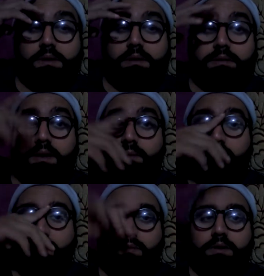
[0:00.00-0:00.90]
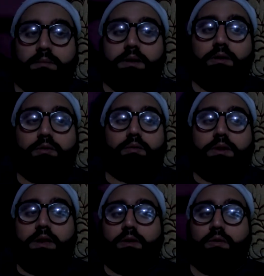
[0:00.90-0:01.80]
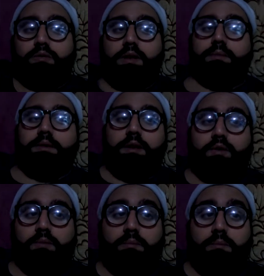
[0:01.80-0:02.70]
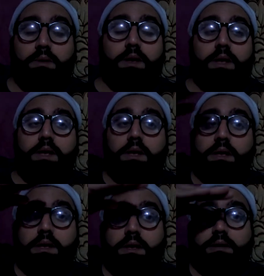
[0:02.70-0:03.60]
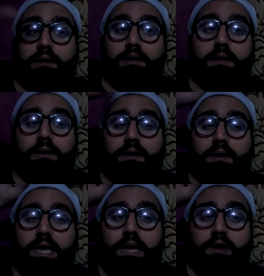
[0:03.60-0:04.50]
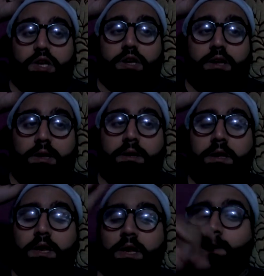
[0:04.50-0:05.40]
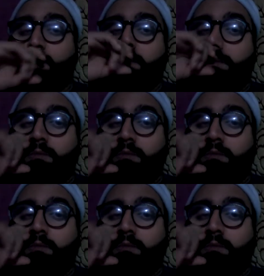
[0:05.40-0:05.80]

السلام عليكم ورحمه الله وبركاته كثير اخوتي لاباس عليكم آه، آه، الى الا خرجت الا دابا من